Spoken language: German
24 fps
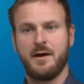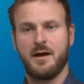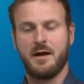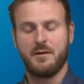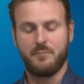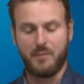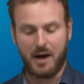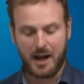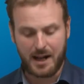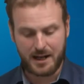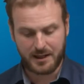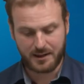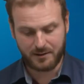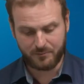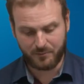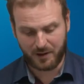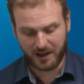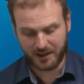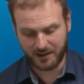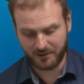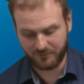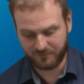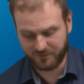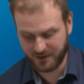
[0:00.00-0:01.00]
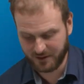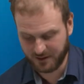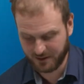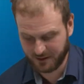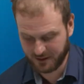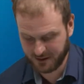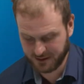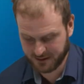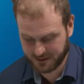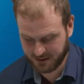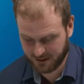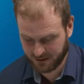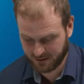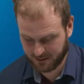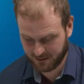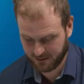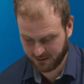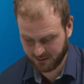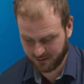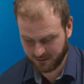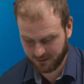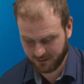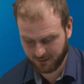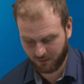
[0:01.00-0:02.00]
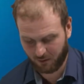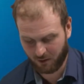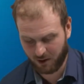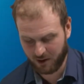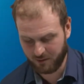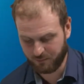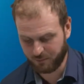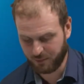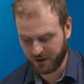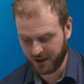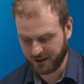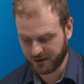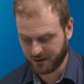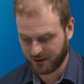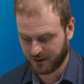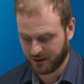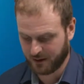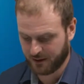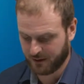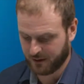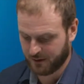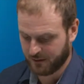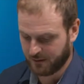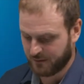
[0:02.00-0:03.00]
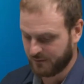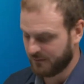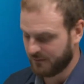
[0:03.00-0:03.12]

Im Allgemeinen finden diese Hallplättchen